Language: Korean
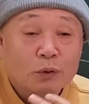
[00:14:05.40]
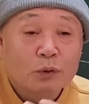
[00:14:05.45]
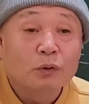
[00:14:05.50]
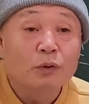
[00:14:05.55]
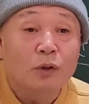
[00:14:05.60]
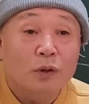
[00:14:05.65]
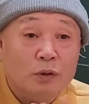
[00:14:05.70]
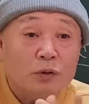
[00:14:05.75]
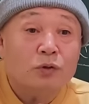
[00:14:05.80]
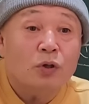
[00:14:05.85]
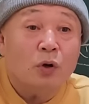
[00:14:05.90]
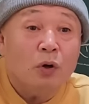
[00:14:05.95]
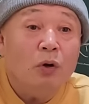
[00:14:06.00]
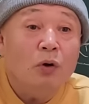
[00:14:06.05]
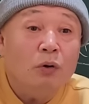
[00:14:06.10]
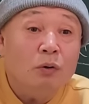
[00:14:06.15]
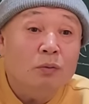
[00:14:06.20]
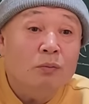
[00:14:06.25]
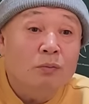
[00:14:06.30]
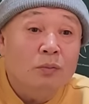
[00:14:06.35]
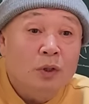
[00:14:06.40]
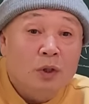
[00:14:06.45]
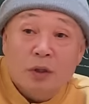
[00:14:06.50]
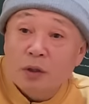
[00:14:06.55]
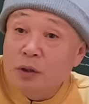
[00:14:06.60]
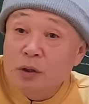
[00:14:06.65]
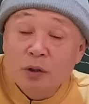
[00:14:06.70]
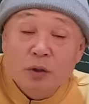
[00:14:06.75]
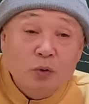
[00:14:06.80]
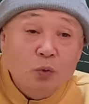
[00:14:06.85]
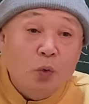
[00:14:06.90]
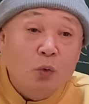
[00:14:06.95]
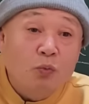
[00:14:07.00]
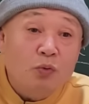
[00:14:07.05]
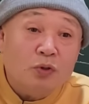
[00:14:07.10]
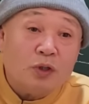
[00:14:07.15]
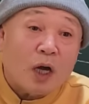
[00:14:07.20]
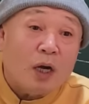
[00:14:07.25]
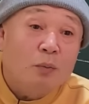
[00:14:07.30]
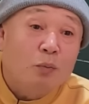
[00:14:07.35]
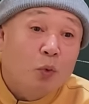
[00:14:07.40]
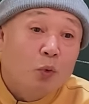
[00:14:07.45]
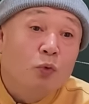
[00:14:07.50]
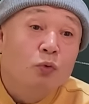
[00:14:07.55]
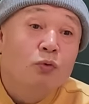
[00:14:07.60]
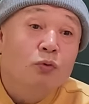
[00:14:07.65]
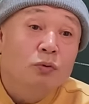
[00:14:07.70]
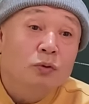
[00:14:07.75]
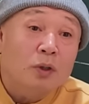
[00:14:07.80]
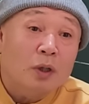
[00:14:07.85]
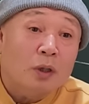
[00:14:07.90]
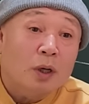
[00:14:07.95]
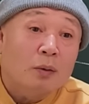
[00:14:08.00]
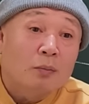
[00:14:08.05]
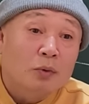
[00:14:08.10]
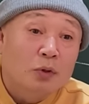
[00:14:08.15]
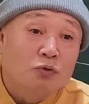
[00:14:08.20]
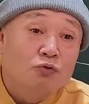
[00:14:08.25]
그러니까 처음 이 공부 잘 모르는 사람이